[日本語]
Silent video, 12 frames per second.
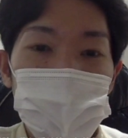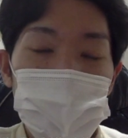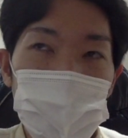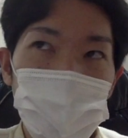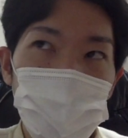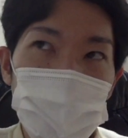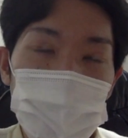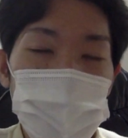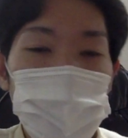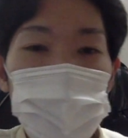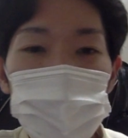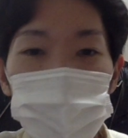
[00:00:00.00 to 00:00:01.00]

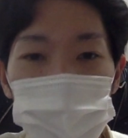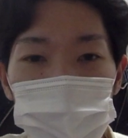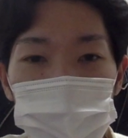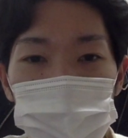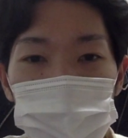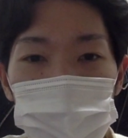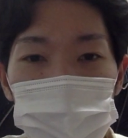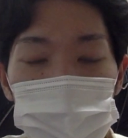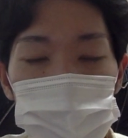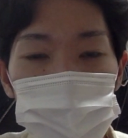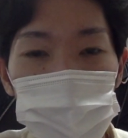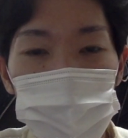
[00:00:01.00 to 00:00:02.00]
107回までで
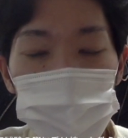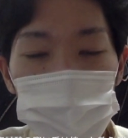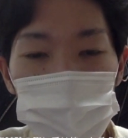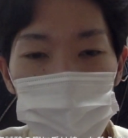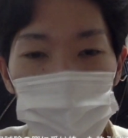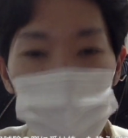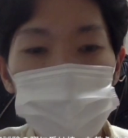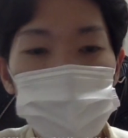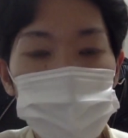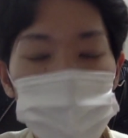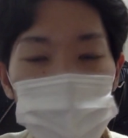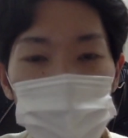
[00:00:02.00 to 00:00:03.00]
すね、の、
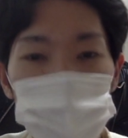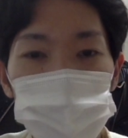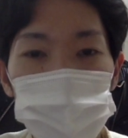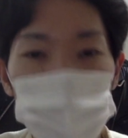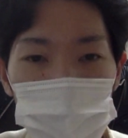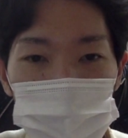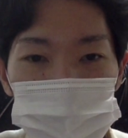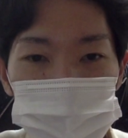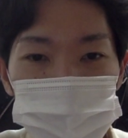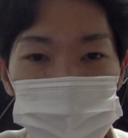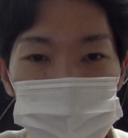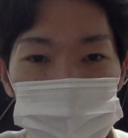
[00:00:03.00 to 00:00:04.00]
まあ、教え子
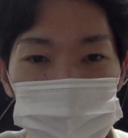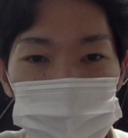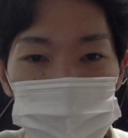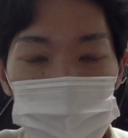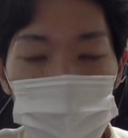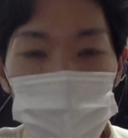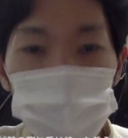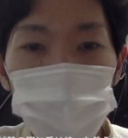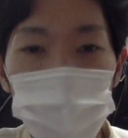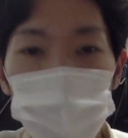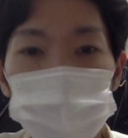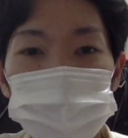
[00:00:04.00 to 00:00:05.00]
の
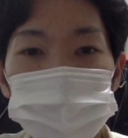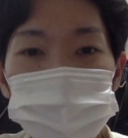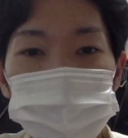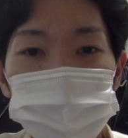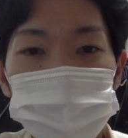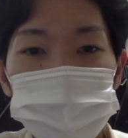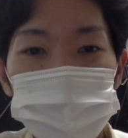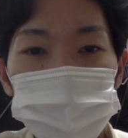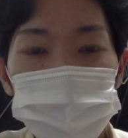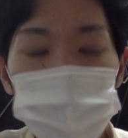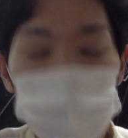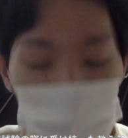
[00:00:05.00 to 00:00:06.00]
人
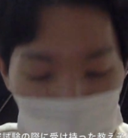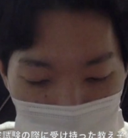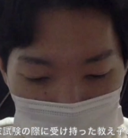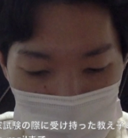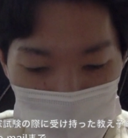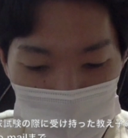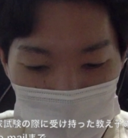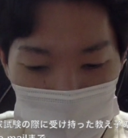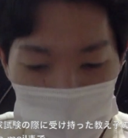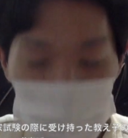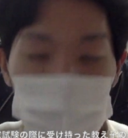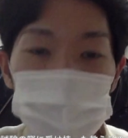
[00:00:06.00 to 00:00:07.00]
は、
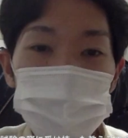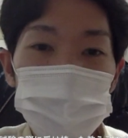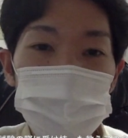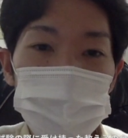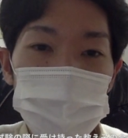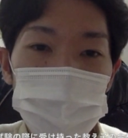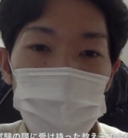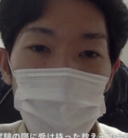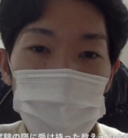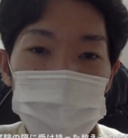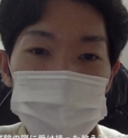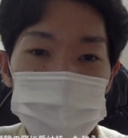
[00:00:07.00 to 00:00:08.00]
まあ、完全に全員合
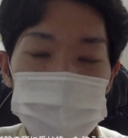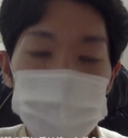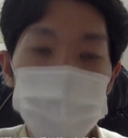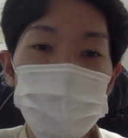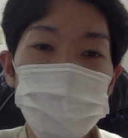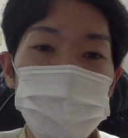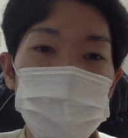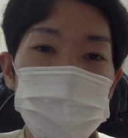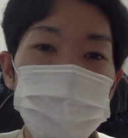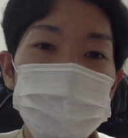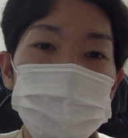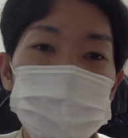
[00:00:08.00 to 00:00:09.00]
格させてるんで、
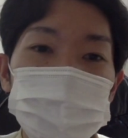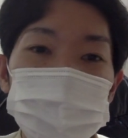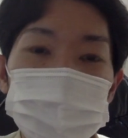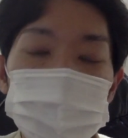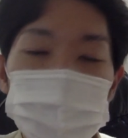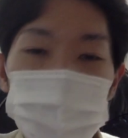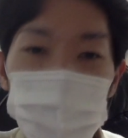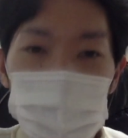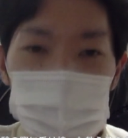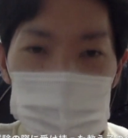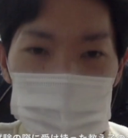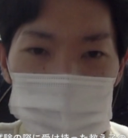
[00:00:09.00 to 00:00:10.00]
なの
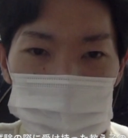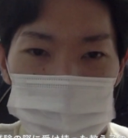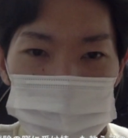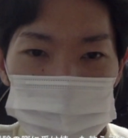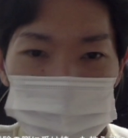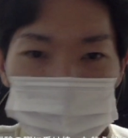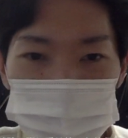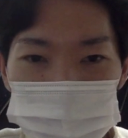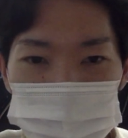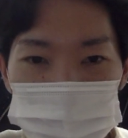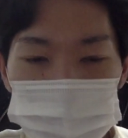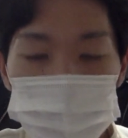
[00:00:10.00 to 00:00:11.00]
でまあ、
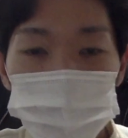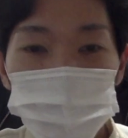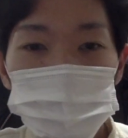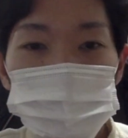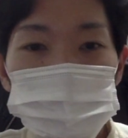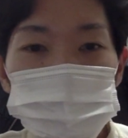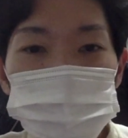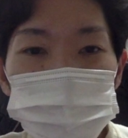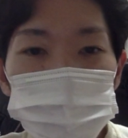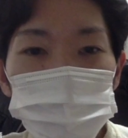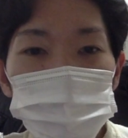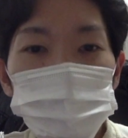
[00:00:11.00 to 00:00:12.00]
その実
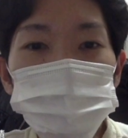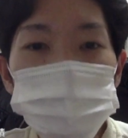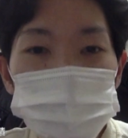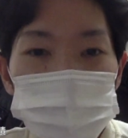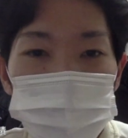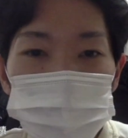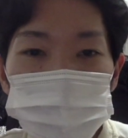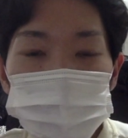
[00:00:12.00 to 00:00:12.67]
績を持って、